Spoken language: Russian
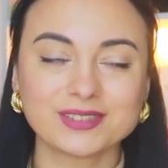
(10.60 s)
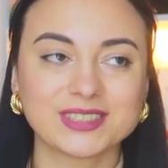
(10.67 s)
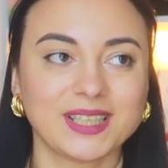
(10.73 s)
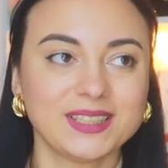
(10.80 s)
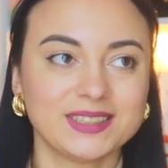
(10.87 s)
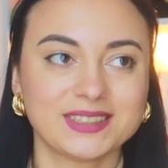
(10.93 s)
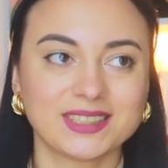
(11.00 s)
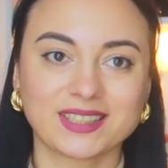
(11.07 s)
Вы
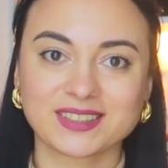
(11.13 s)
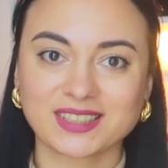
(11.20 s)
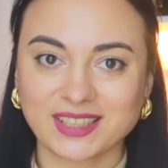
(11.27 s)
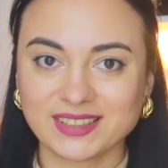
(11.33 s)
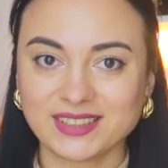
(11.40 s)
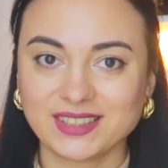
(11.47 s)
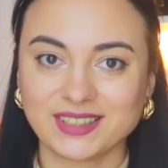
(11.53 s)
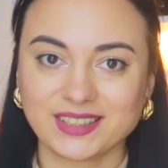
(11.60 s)
знаете,
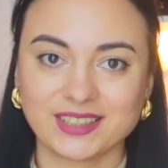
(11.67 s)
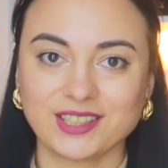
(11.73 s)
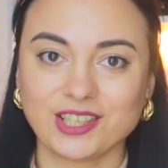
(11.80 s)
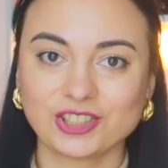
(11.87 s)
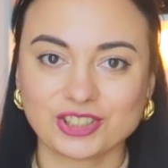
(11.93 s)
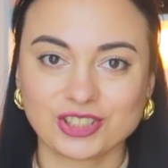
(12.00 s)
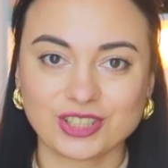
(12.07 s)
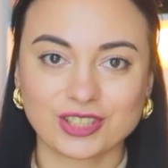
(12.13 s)
секонд-хенды это,
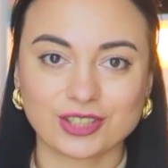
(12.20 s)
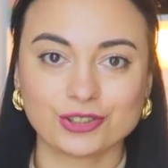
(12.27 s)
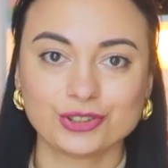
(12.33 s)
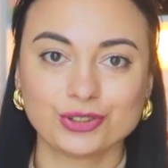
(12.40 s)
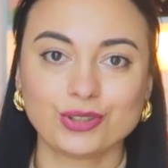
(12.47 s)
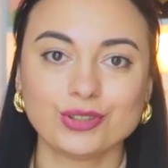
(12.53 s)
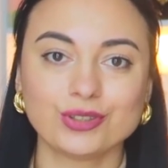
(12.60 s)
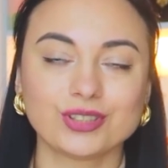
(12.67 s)
конечно,
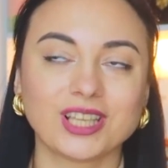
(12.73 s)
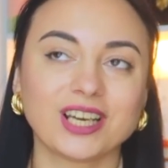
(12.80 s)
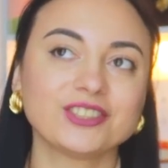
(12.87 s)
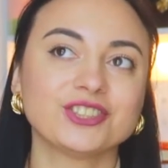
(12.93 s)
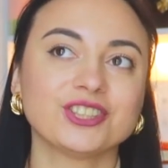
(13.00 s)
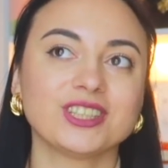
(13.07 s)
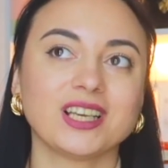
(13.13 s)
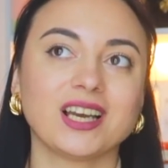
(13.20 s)
хорошо, но
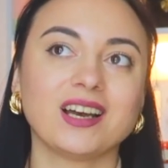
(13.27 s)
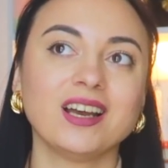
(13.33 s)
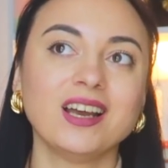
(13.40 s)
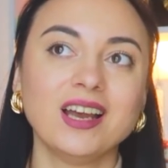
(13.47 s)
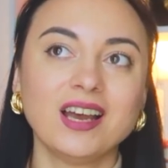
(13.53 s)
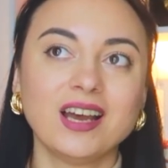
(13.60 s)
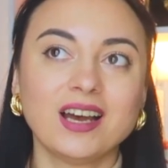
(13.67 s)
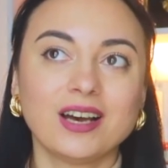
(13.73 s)
также я
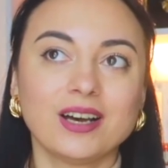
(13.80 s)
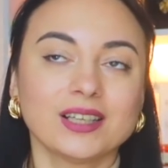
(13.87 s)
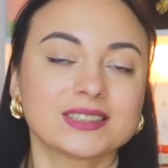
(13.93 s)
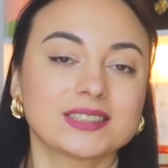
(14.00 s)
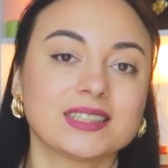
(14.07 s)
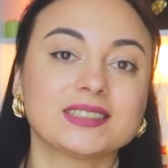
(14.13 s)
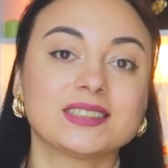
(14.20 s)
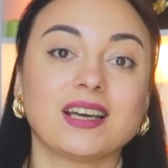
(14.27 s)

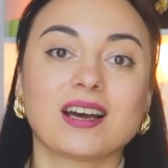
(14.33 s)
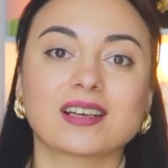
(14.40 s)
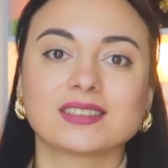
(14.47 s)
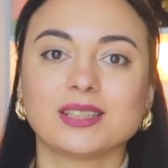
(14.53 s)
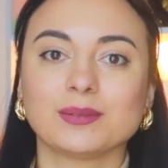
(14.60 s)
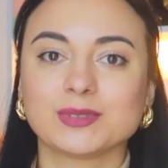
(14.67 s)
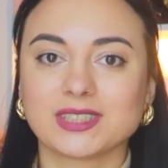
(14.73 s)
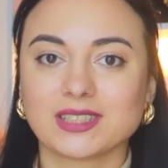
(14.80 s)
с
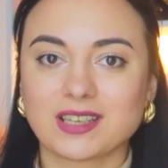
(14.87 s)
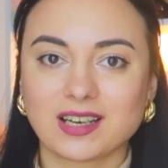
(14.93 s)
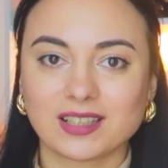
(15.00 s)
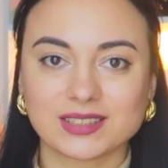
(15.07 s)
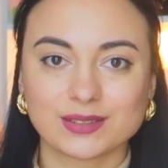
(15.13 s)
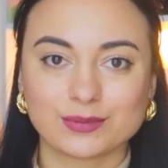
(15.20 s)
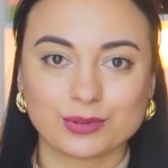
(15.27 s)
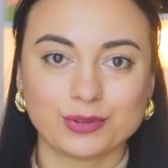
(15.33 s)
азартом
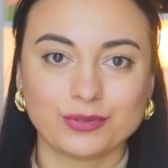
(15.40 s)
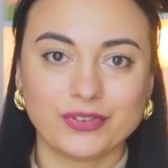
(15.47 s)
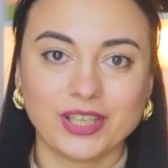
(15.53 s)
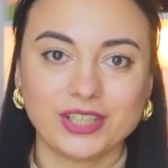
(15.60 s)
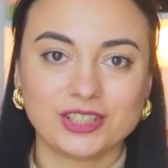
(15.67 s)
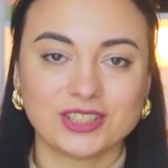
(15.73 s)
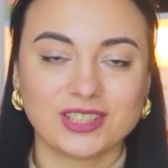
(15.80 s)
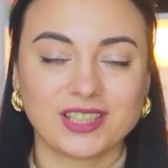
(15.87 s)
заказываю
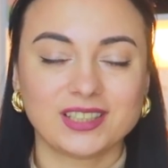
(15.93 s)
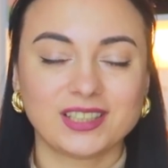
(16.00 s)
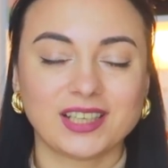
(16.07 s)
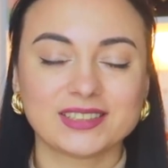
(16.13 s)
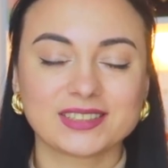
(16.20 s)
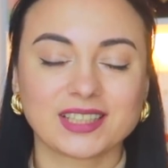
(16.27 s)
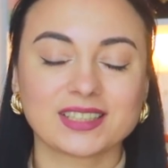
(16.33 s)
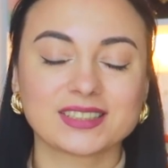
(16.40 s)
вещи на
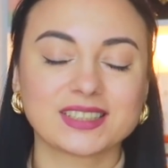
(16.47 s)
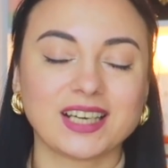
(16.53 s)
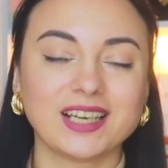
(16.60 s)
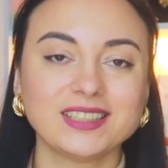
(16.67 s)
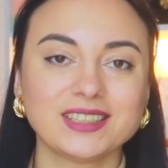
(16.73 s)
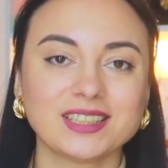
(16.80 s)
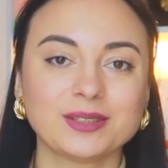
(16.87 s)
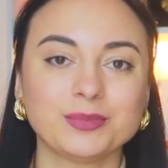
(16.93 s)
китайских
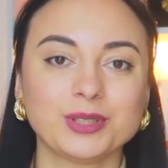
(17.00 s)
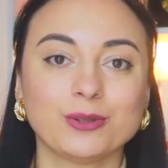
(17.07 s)
сайтах.